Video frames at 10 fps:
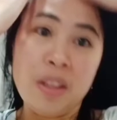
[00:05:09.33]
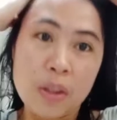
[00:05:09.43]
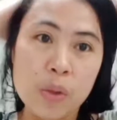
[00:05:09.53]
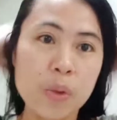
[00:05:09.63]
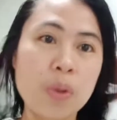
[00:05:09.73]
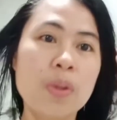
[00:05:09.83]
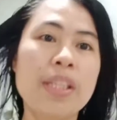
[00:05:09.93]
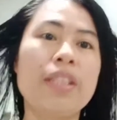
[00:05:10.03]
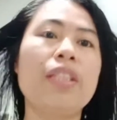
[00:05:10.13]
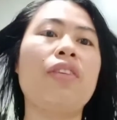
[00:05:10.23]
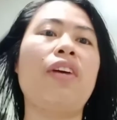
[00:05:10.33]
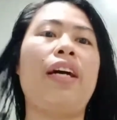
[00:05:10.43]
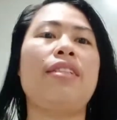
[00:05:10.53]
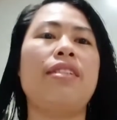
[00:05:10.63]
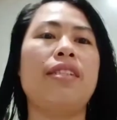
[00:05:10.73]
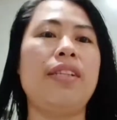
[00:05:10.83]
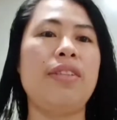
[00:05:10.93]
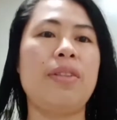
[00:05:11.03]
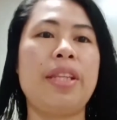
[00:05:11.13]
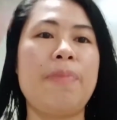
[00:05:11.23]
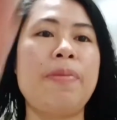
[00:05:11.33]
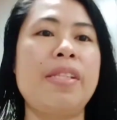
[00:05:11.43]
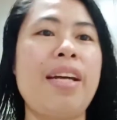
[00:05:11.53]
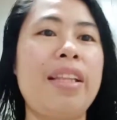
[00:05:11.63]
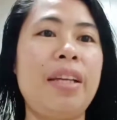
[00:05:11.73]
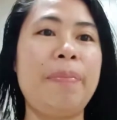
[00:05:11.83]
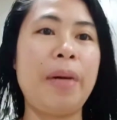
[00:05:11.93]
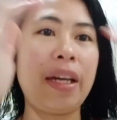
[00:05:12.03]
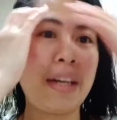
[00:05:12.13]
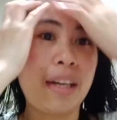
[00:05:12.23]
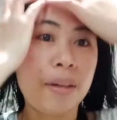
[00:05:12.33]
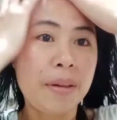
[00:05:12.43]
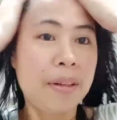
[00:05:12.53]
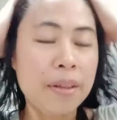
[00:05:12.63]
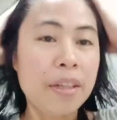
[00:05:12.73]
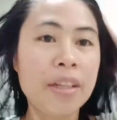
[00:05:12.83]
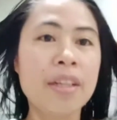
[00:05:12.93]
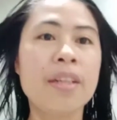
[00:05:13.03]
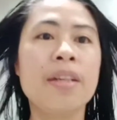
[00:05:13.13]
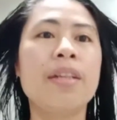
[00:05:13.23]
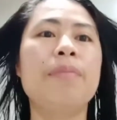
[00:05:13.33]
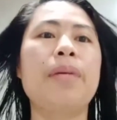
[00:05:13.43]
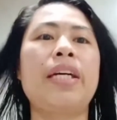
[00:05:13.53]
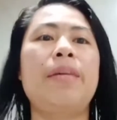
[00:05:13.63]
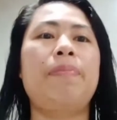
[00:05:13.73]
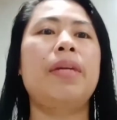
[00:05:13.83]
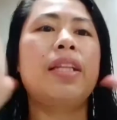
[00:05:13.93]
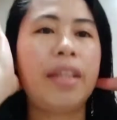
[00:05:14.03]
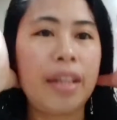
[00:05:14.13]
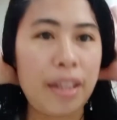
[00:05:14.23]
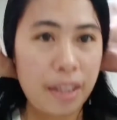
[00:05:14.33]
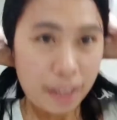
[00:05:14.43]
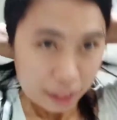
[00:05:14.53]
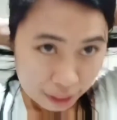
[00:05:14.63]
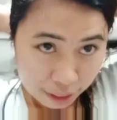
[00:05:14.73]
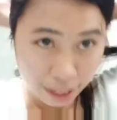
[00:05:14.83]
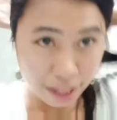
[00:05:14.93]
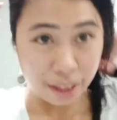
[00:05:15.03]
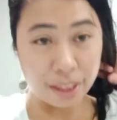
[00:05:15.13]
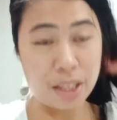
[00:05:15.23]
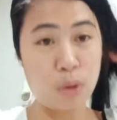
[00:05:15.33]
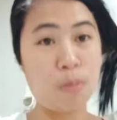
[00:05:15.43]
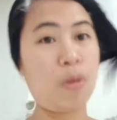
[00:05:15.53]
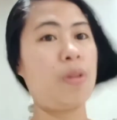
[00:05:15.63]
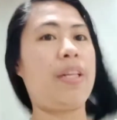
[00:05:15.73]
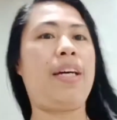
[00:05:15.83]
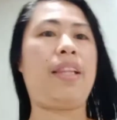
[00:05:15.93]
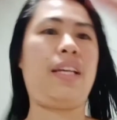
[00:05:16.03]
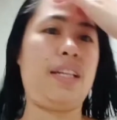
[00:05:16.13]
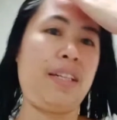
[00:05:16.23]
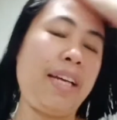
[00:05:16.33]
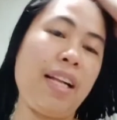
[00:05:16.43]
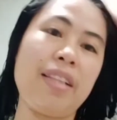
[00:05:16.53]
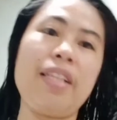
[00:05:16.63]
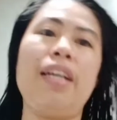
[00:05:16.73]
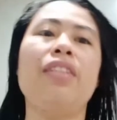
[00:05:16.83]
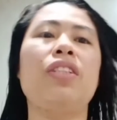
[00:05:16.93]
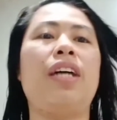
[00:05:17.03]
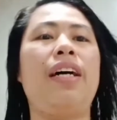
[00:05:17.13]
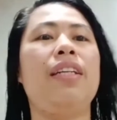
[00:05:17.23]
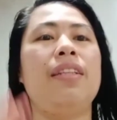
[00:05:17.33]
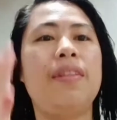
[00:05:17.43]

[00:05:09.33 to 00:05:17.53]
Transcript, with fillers: So, uulitin ko guys, yung tips natin para makip natin na healthy yung buhok natin. Healthy and shine.